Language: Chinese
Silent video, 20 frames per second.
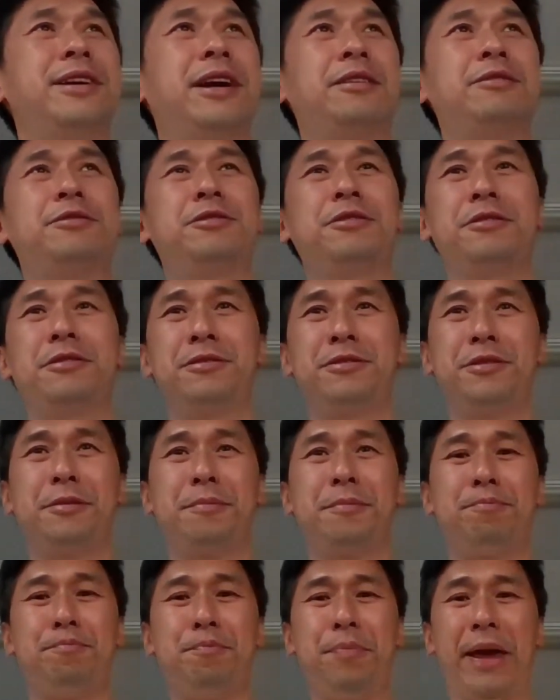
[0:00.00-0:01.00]
这样去
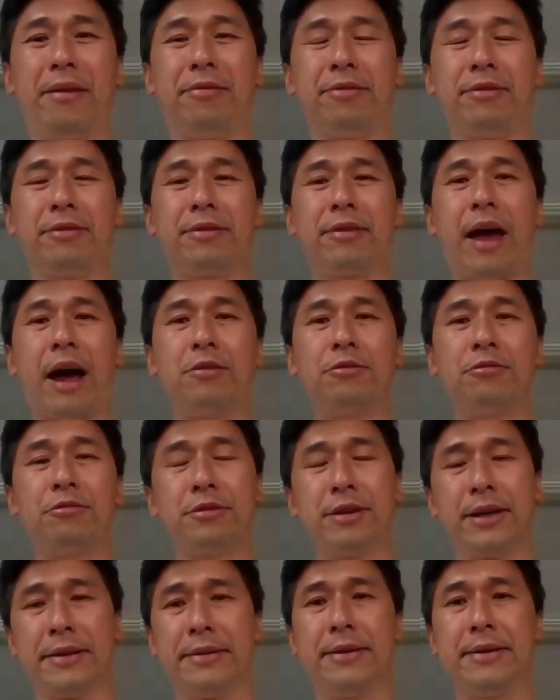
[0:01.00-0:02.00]
去贬大
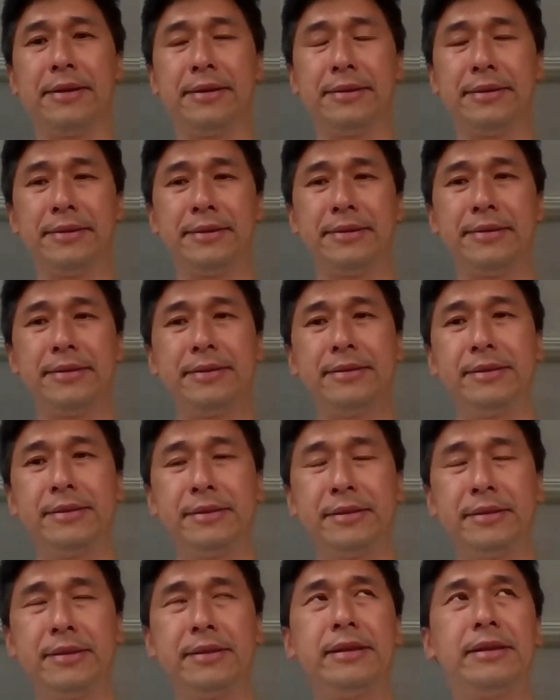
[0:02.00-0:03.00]
陆人，
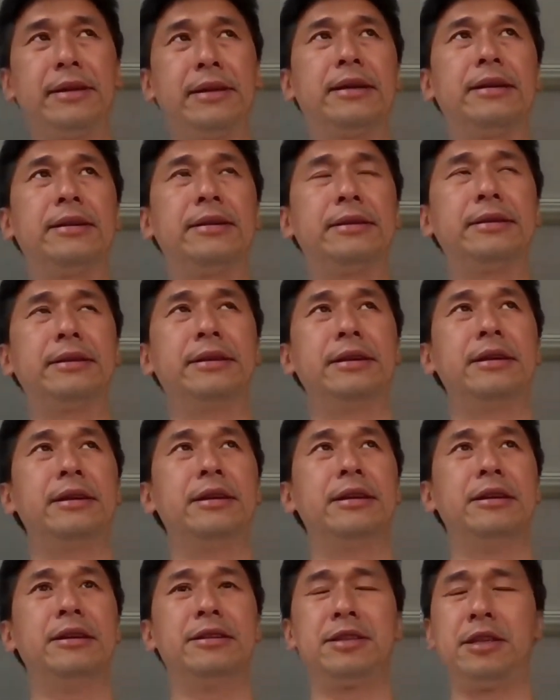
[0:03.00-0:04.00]
啊，
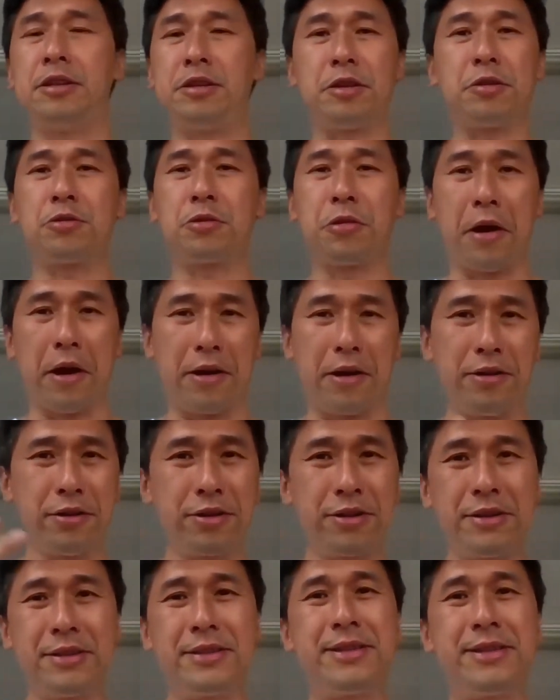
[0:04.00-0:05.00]
其实全
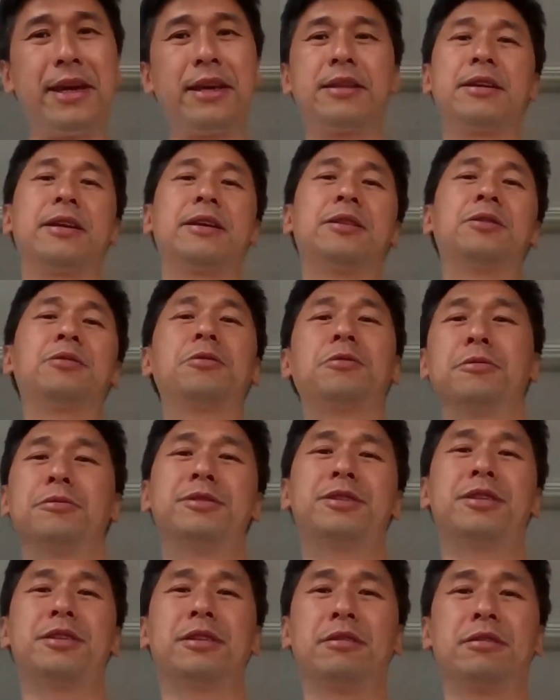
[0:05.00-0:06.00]
世界的人都
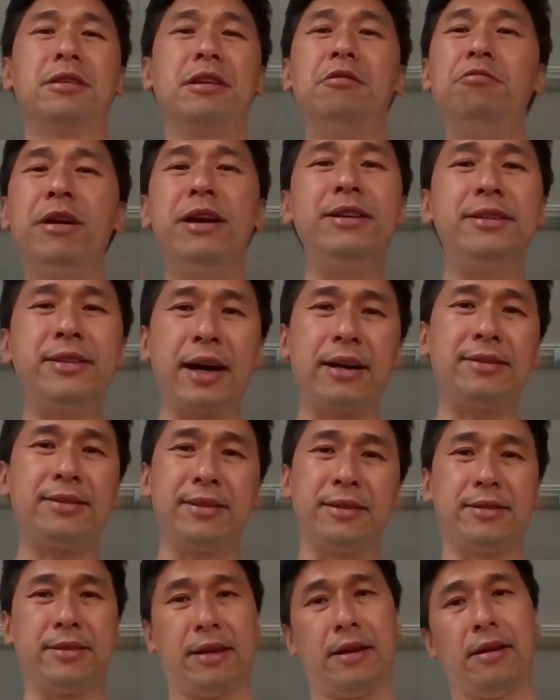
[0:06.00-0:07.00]
如此。你问一下
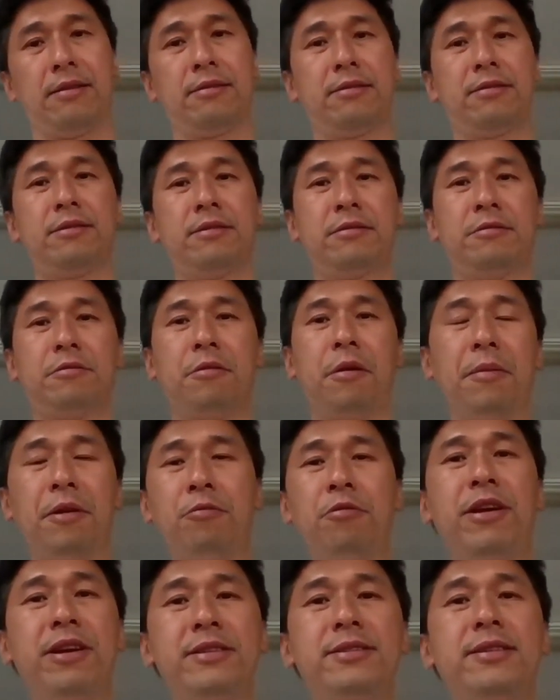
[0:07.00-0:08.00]
自己，我
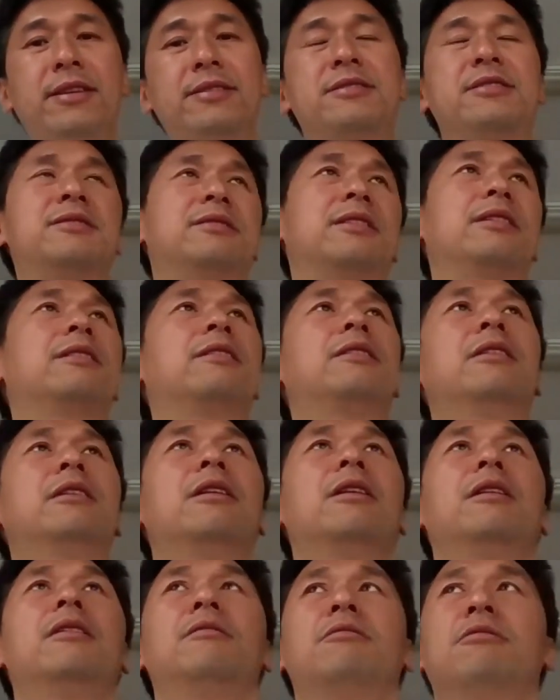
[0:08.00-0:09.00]
们问一下自己，
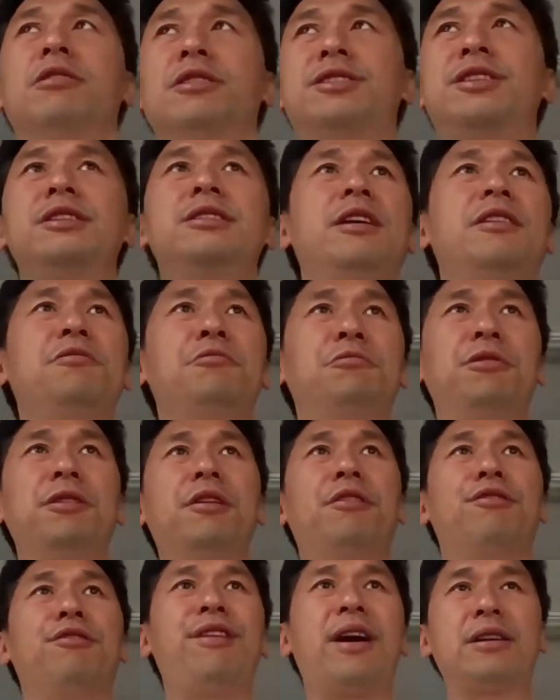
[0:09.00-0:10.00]
我今天
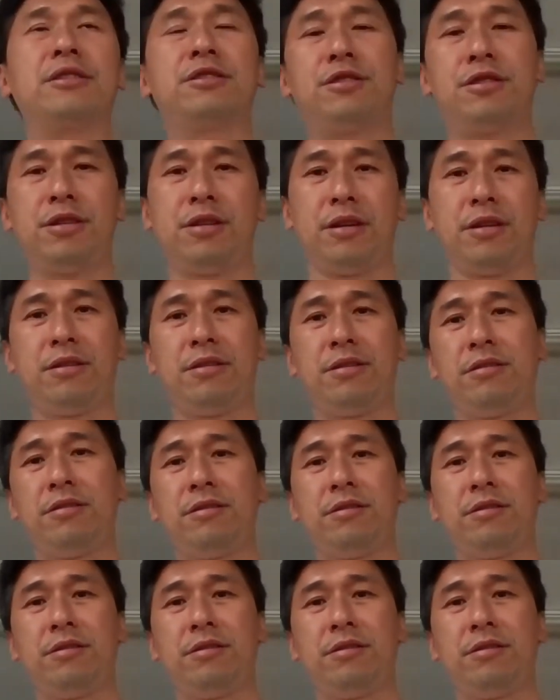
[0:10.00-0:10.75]
我有饭吃，